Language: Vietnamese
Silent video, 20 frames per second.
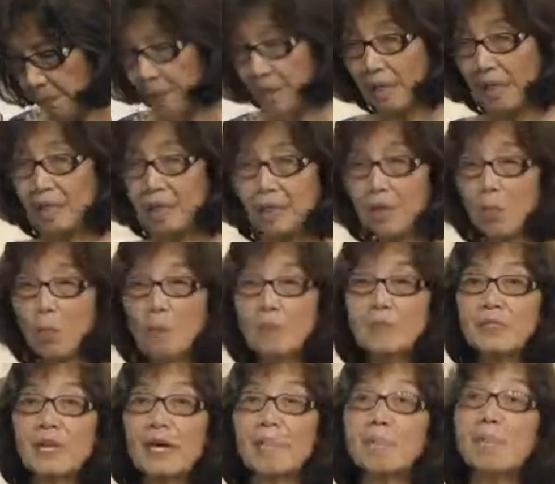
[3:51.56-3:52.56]
cái cái
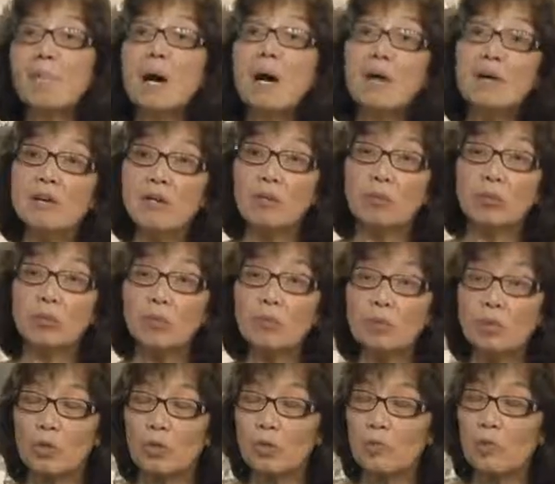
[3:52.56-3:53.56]
website mới của chúng
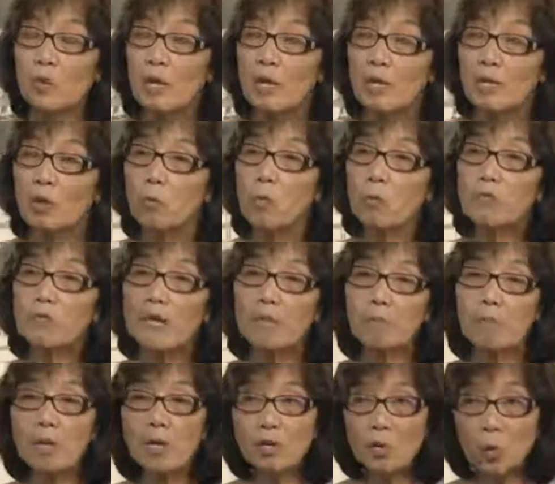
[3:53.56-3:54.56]
tôi cái website
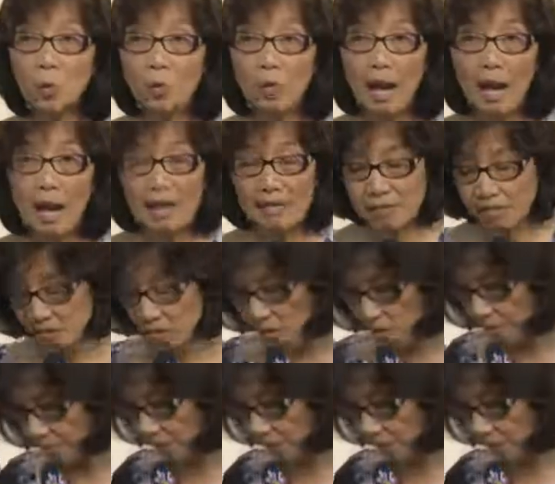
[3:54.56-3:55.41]
mới của ISOM